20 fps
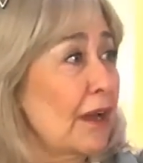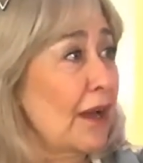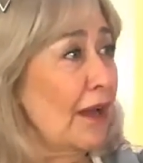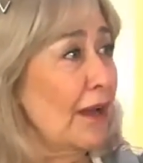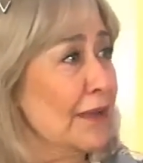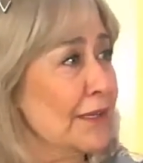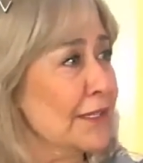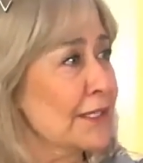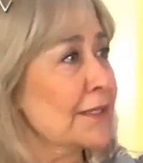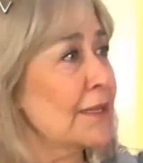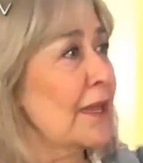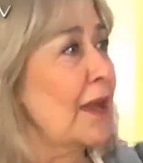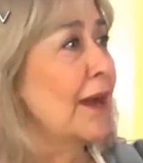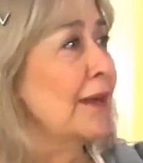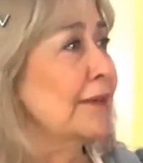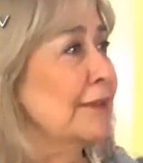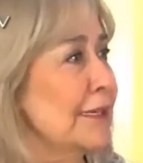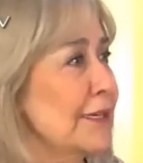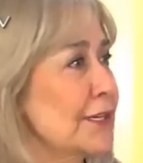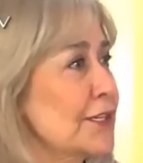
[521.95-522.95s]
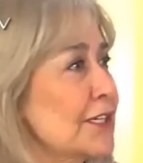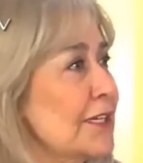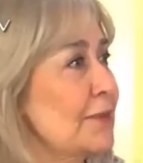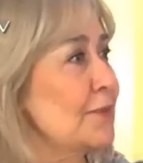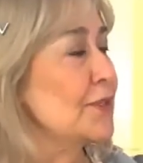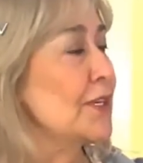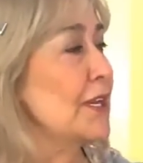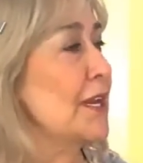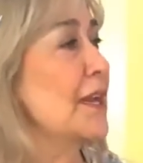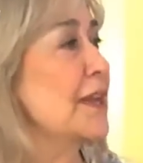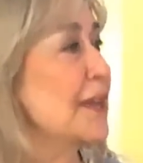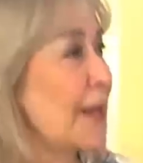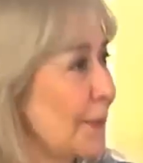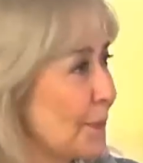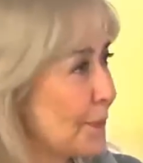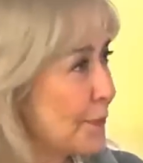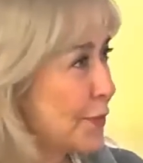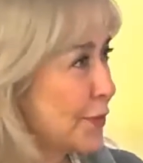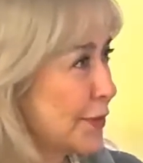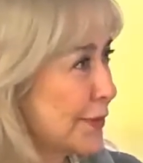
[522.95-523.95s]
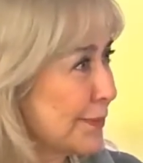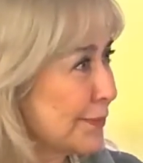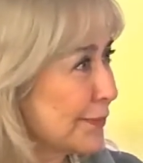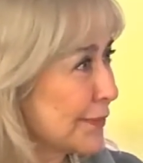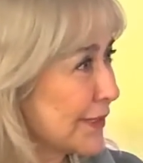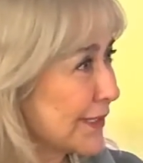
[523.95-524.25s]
asla hiç kimseye yapmıyorum?